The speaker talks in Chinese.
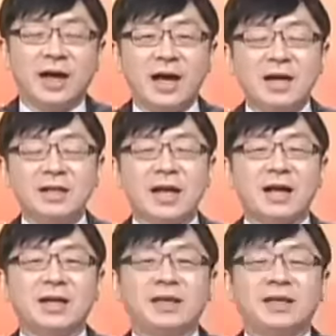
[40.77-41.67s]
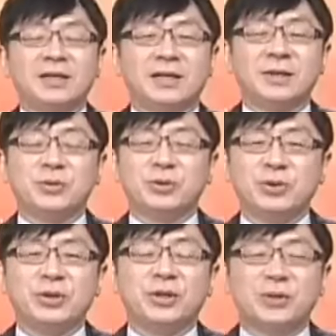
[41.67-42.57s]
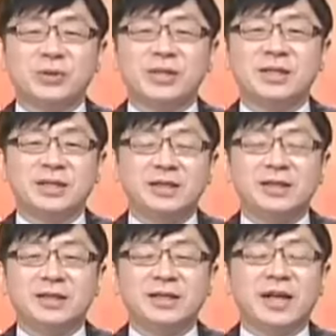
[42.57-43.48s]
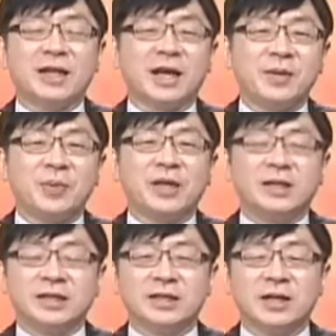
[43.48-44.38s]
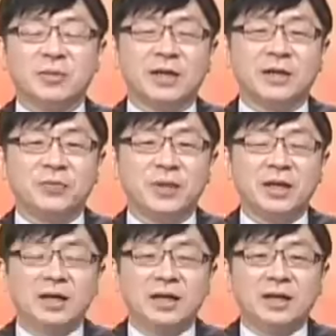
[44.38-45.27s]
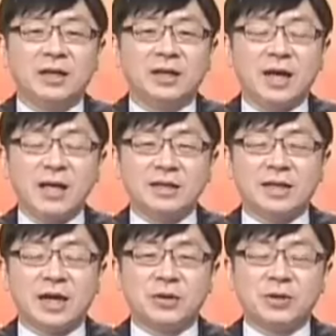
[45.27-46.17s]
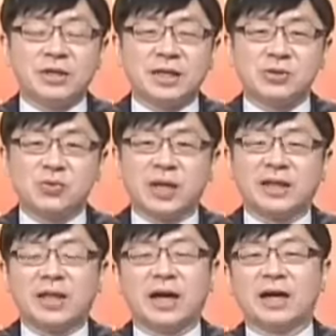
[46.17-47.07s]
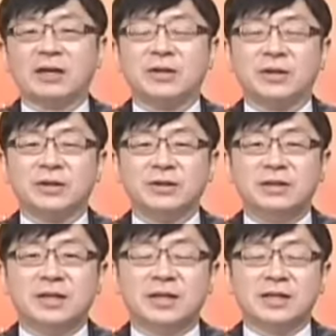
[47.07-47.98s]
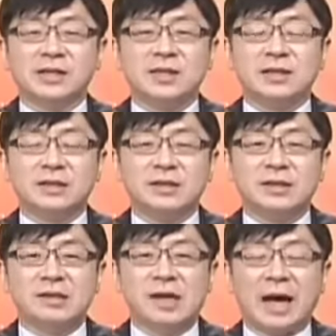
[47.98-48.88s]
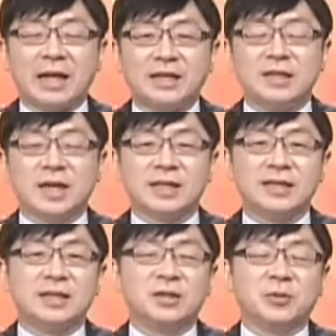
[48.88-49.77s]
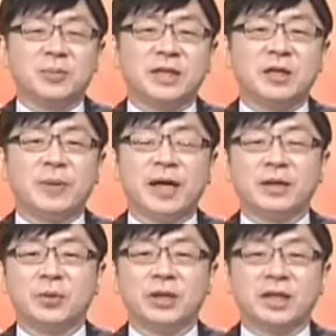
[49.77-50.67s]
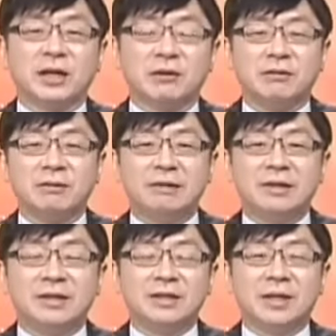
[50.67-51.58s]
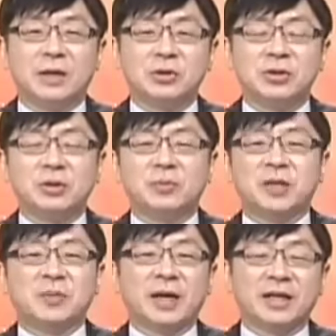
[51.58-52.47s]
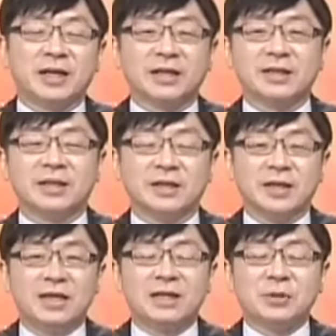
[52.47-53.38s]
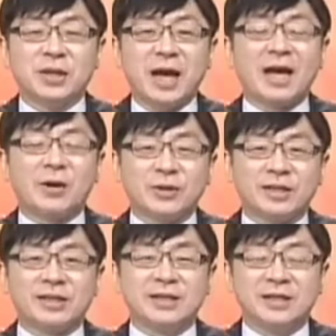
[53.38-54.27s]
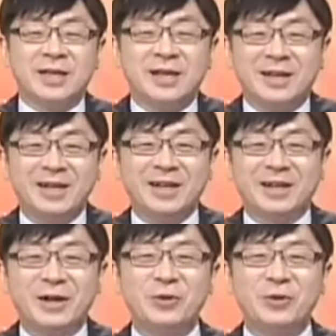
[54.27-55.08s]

她拿了一个很有趣的东西寄来台北，你知道吗？看起来有点像软糖哦，可是含起来是那种枇杷的味道，然后就是那种枇杷糖，你知道？可是因为太好吃，了，